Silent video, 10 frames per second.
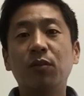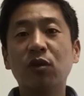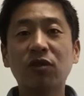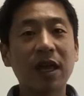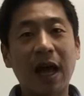
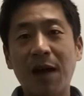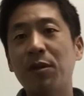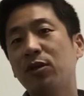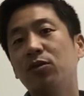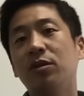미국의
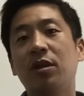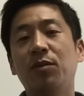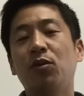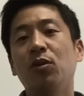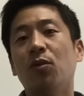아마존은
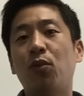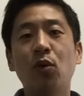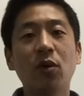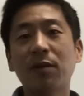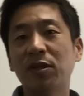기본이고
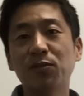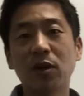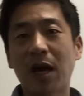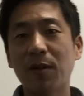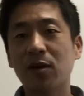폴로갭
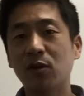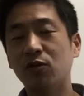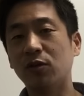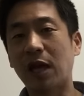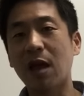짐벌의 아베크로
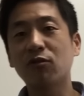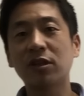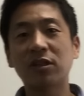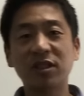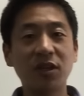
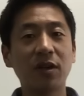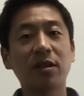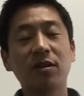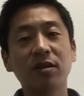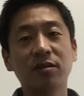한국에서
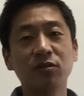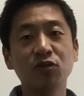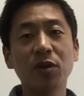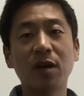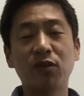치열했던 그
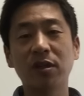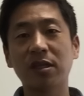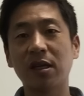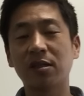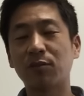유명한 브랜드
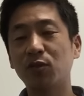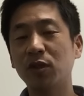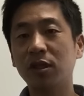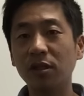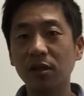사이트
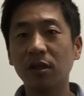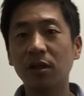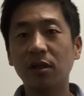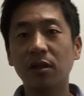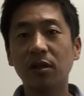상품들을
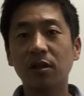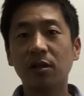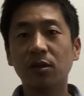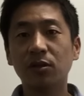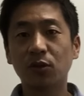
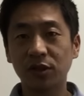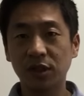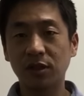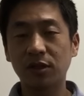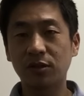
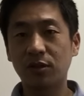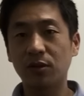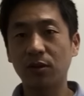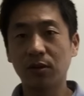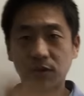소싱을
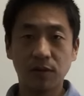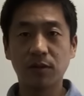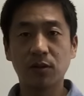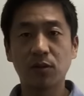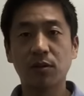해서
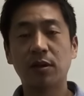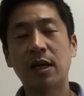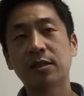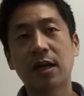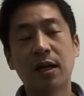
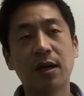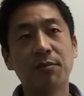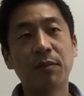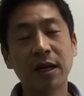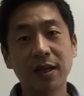마주다
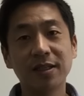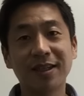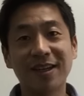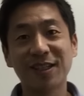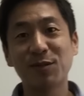
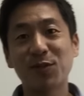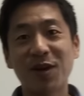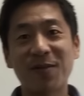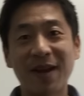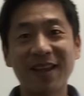말레이시아
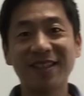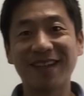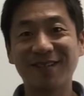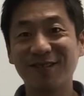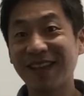11번가
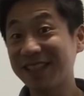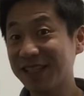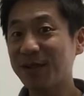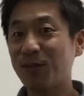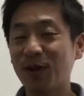말레이시아 큐텐
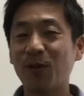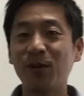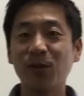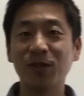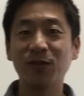싱가포르에
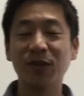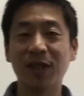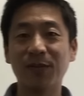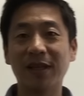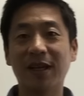올려놓으시면
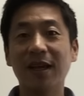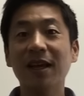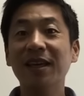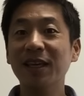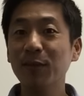됩니다.
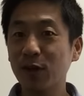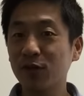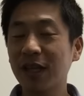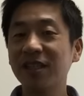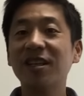이미
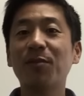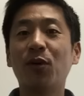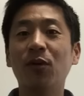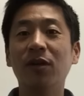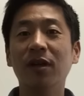큐텐
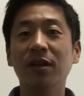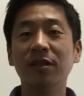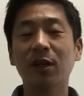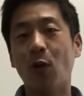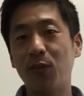싱가포르
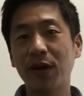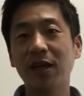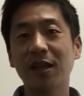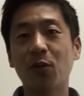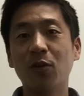제가
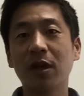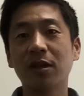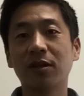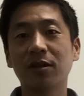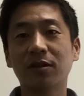오프라인에
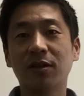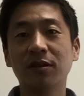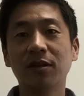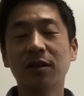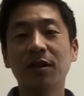
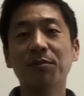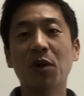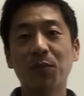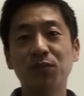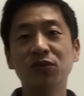공개해드렸던
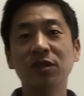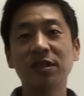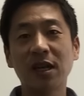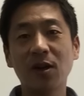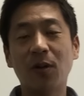몇 분의
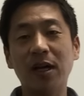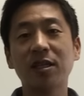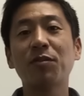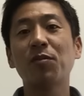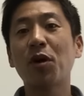셀러와
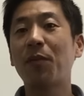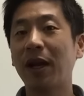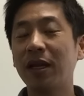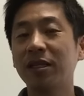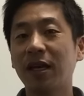11번가
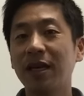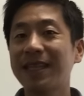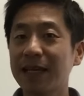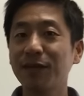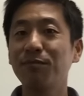말레이시아에
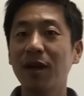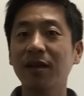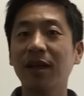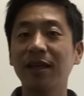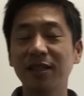
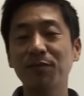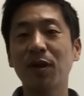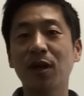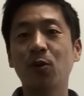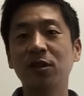40만 개,
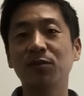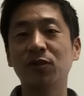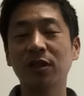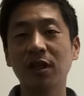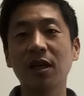20만 개를 올리신
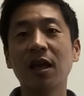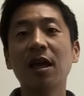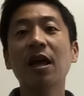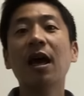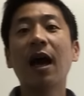분들이
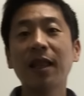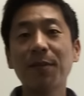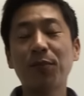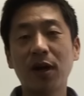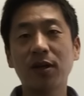
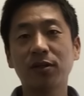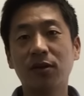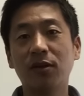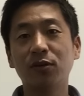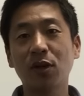하나
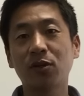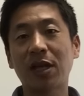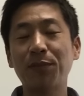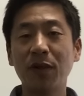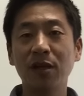팔아서 최소
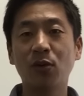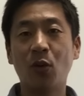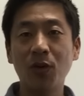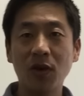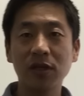3만에서
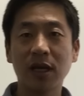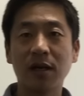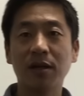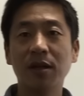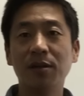5만 원
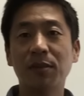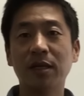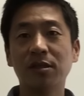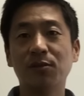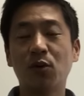이상
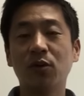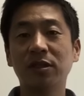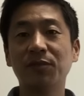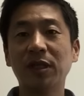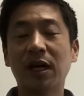마진을 보고
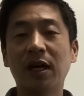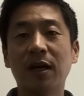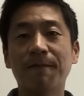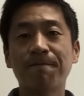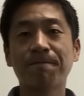있습니다.